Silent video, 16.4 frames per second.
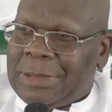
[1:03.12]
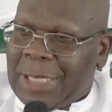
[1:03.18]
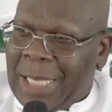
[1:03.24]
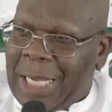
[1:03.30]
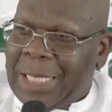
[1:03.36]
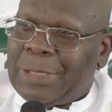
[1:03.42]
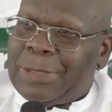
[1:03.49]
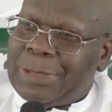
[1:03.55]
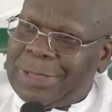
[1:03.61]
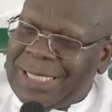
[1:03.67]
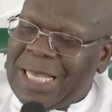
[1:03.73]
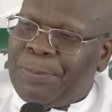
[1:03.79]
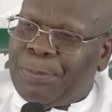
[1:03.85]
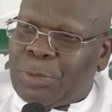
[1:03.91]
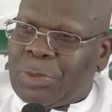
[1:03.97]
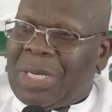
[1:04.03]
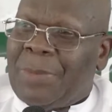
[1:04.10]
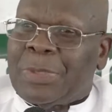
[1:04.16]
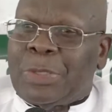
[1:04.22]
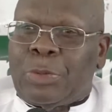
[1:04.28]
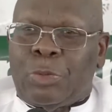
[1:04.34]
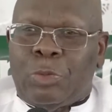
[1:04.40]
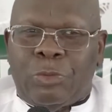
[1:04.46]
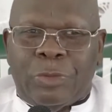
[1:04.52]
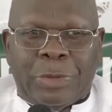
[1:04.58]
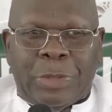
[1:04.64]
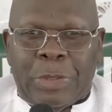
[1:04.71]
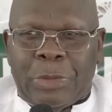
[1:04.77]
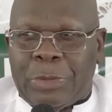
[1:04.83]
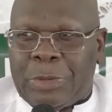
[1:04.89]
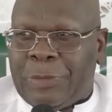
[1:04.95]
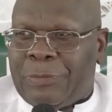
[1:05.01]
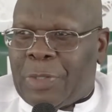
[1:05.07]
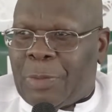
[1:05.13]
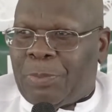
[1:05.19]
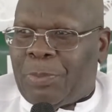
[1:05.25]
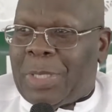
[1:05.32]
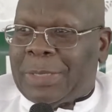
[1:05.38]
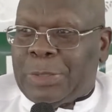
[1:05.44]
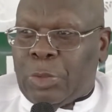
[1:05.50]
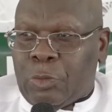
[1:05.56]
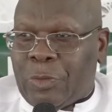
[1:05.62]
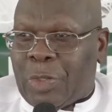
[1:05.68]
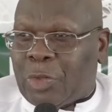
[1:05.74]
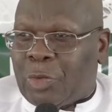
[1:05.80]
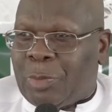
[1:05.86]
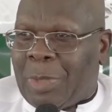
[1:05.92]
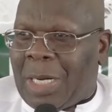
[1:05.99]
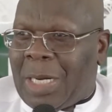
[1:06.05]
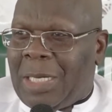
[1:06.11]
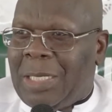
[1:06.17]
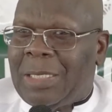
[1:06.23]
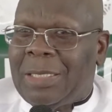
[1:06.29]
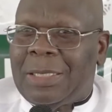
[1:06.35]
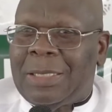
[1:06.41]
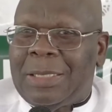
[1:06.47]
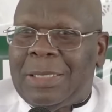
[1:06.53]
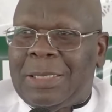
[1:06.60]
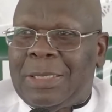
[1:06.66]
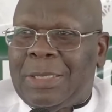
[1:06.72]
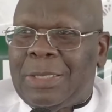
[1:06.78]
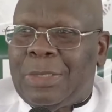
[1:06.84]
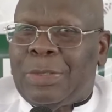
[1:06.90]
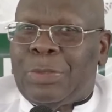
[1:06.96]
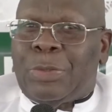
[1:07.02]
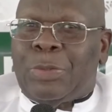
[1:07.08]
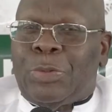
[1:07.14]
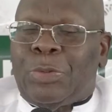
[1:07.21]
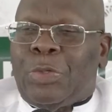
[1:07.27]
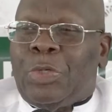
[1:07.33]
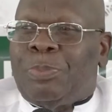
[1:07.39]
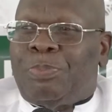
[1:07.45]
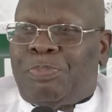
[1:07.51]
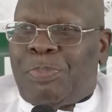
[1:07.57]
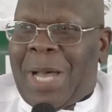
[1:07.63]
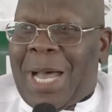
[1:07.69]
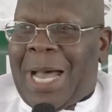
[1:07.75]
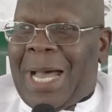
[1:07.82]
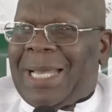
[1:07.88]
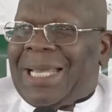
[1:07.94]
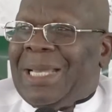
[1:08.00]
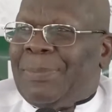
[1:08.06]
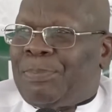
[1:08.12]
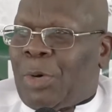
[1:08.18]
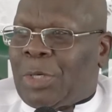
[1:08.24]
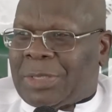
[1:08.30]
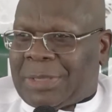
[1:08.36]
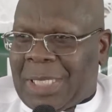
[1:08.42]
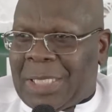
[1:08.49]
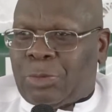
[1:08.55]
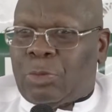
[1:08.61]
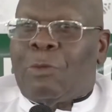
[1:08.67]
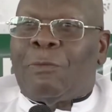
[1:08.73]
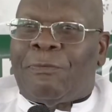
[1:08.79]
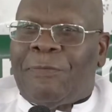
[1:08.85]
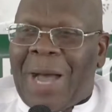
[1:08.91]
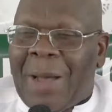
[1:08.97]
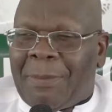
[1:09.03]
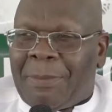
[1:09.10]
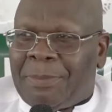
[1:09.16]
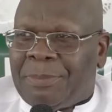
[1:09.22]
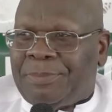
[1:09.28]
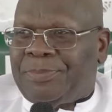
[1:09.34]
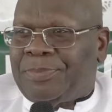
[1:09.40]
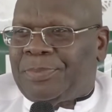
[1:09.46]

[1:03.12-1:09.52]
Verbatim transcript: dans ces programmes de, développement de gouvernement une part importante aux femmes.